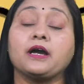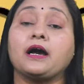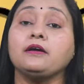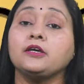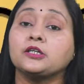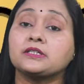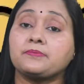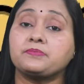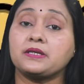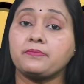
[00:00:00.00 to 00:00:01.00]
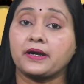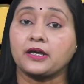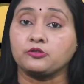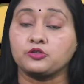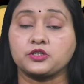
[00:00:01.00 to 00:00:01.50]
का सबसे
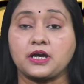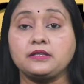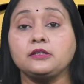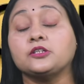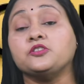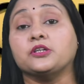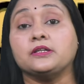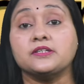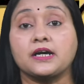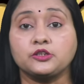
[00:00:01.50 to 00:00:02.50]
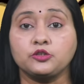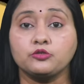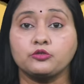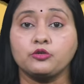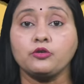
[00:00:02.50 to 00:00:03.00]
बड़ा नुकसान जनजातियों
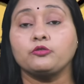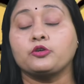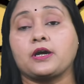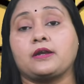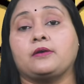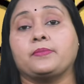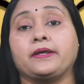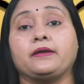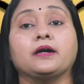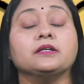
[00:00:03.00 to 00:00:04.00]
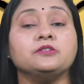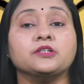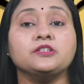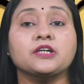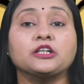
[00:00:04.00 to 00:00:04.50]
को उठाना पड़ेगा
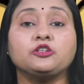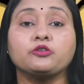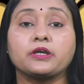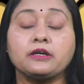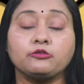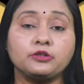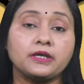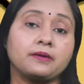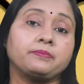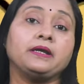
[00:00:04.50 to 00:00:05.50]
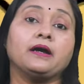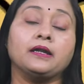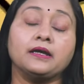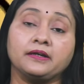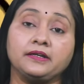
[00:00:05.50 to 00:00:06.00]
जनजातियों के उनके अपने
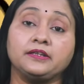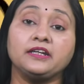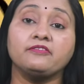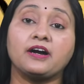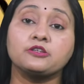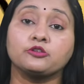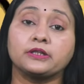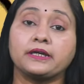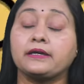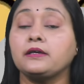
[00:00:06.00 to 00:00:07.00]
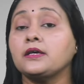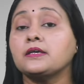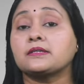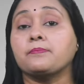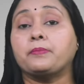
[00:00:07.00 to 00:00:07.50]
अलग रीति रिवाज होते हैं
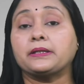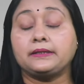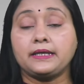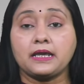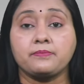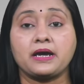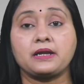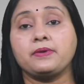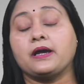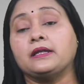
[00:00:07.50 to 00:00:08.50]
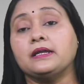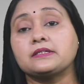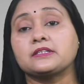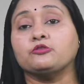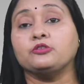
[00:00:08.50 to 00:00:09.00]
संपत्ति के बारे में अलग
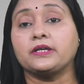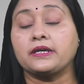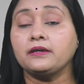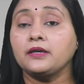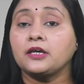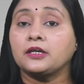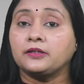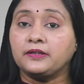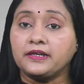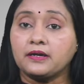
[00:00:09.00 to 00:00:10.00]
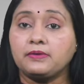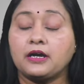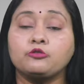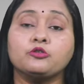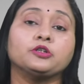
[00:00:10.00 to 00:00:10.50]
से उनके नियम
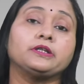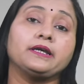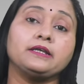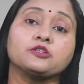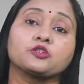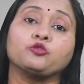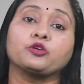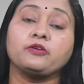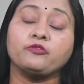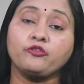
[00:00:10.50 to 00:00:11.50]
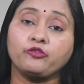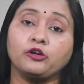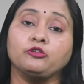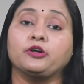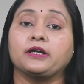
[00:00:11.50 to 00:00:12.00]
लागू होते हैं जिसको कि वो
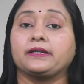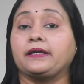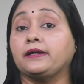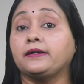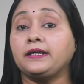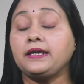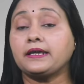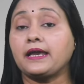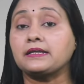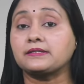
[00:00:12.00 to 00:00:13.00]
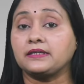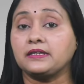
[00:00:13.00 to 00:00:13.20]
फॉलो करते हैं ठीक ऐसे